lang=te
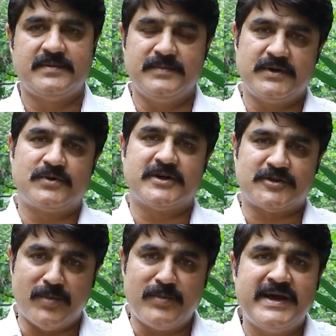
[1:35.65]
మీరు కూడా
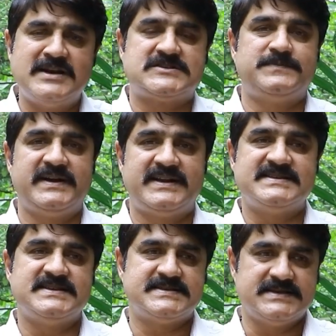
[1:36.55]
నైల్స్
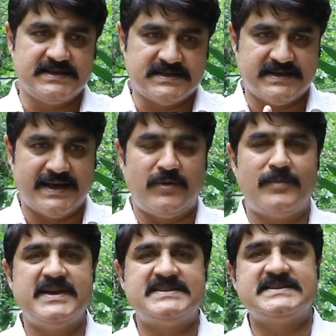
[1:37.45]
పెట్టేసేసి నా
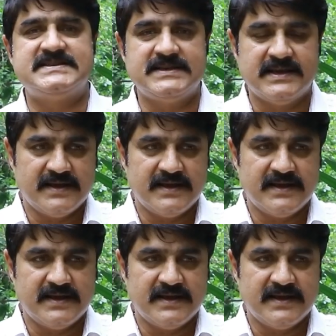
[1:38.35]
బొమ్మ వేసేసి